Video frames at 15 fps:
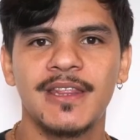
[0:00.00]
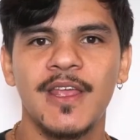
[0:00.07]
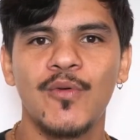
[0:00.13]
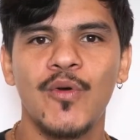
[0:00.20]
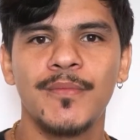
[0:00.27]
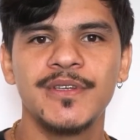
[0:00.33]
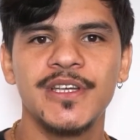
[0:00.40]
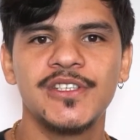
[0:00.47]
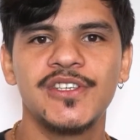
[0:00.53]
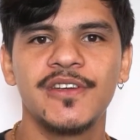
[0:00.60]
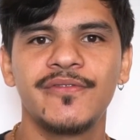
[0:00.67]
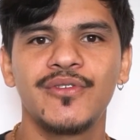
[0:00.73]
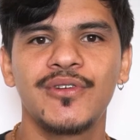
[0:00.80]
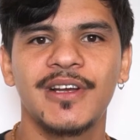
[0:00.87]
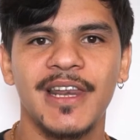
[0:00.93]
tem o
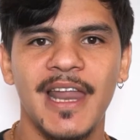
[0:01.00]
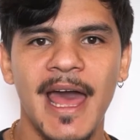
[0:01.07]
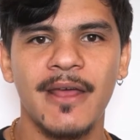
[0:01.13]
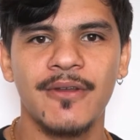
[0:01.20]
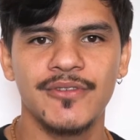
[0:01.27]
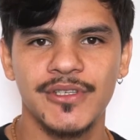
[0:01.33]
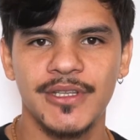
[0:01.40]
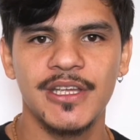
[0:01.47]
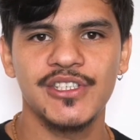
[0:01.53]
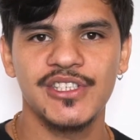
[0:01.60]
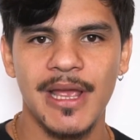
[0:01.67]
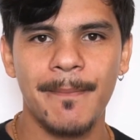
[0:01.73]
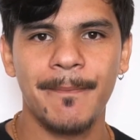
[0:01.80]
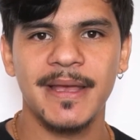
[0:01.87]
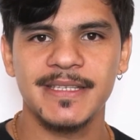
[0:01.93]
objetivo claro de
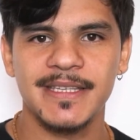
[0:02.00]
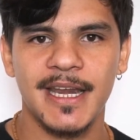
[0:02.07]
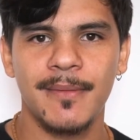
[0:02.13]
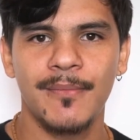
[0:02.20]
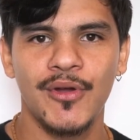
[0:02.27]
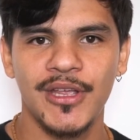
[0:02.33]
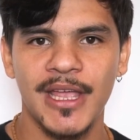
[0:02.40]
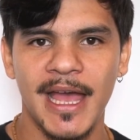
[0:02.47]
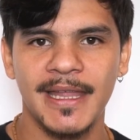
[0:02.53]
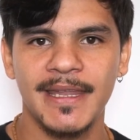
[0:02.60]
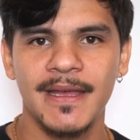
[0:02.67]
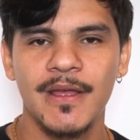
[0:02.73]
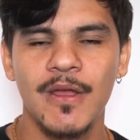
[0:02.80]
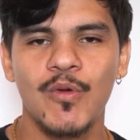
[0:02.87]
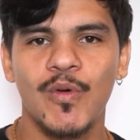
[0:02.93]
deixar passar a
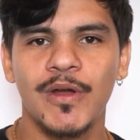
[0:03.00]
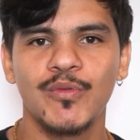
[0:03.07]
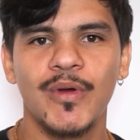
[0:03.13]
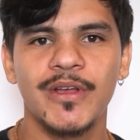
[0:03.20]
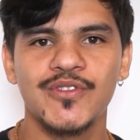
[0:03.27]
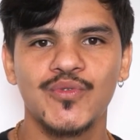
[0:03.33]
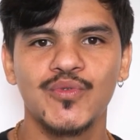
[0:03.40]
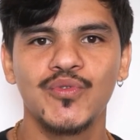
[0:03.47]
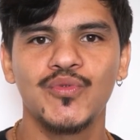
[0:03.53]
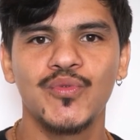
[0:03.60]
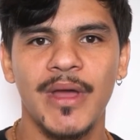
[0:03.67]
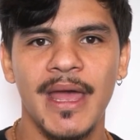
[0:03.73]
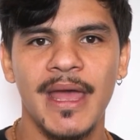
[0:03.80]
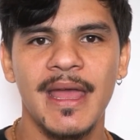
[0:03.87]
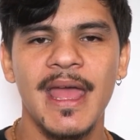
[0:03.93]
boiada quando o assunto é